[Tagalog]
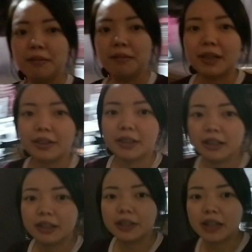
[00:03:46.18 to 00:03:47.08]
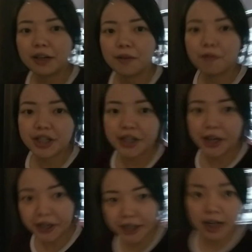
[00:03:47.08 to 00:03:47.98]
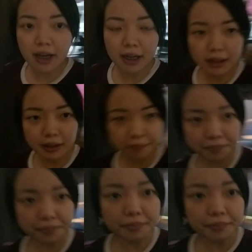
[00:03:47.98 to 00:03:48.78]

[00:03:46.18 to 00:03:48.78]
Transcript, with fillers: Meron din dito tayong wash area. Ano.